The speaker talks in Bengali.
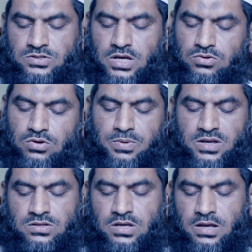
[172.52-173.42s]
সেই দুই
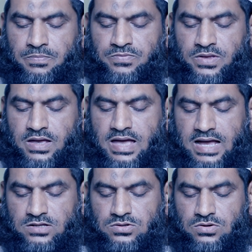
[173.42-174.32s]
ব্যক্তি
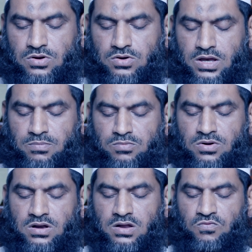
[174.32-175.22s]
একজন হলো
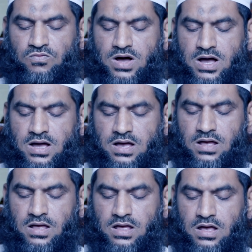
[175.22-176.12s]
ইবনুল নওয়াহা
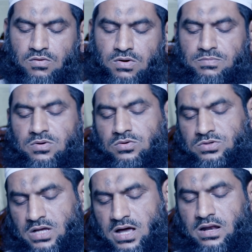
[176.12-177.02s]
ওয়াবনু
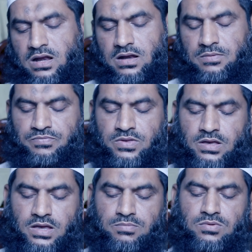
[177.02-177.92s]
উসালিন
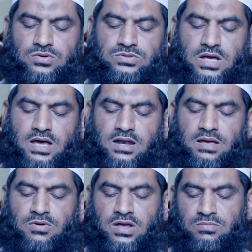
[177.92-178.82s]
ইবনু উসাল
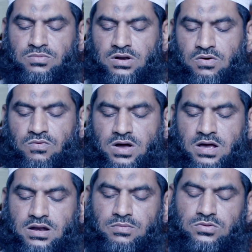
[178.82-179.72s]
এবং ইবনুল
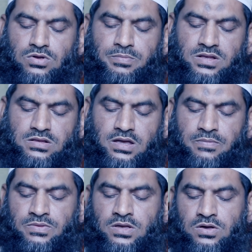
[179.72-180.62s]
নওয়াহা নামক দুই ব্যক্তি
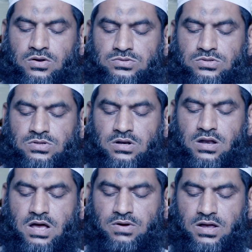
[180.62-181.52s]
রসুল সাল
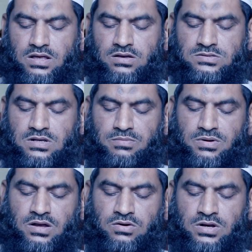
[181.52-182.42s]
আলী আসালাম
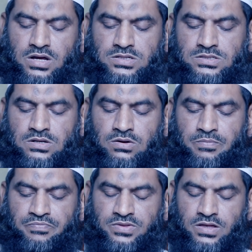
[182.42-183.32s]
নিকটে এসেছিল
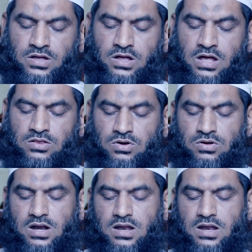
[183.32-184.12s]
তখন